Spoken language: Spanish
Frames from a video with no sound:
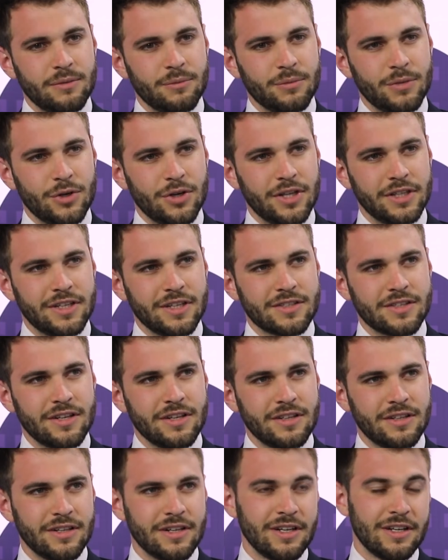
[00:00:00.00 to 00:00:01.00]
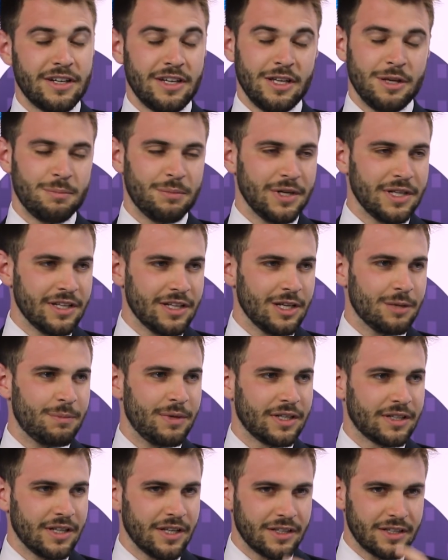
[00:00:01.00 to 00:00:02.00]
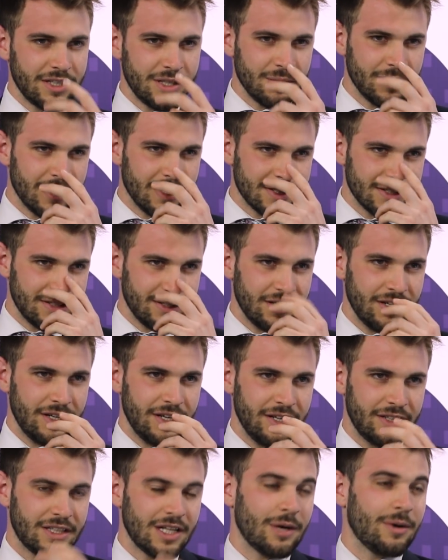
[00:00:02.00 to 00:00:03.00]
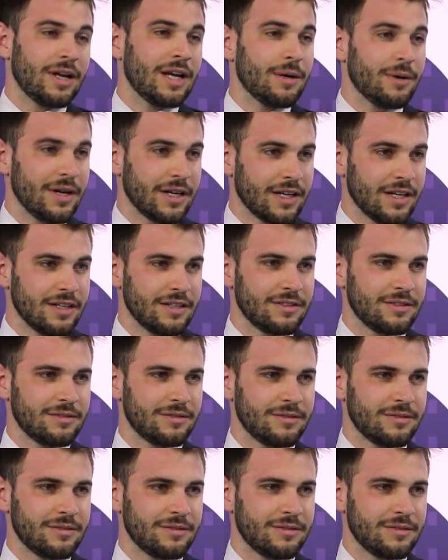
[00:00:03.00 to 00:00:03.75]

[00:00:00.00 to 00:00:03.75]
Bueno, la tasa de interés, que depende de expectativas, estaba a la baja.